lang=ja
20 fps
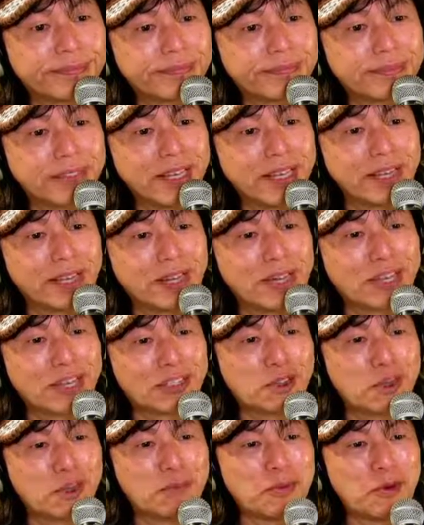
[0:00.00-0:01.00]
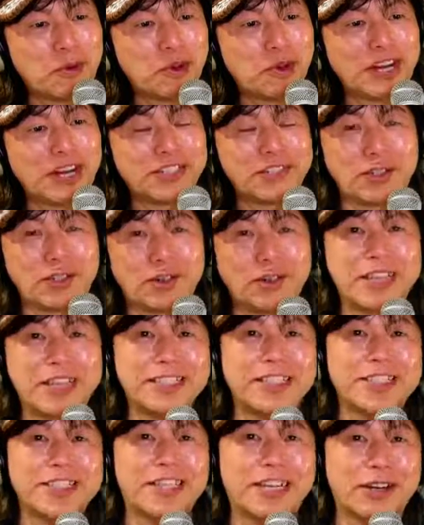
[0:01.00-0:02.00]
ね、あとはもう、あれですよ、完
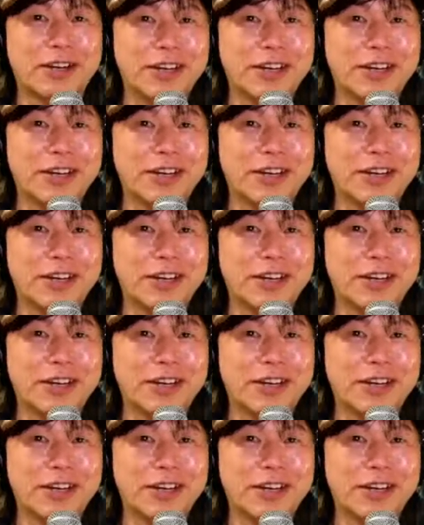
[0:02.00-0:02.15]
成したら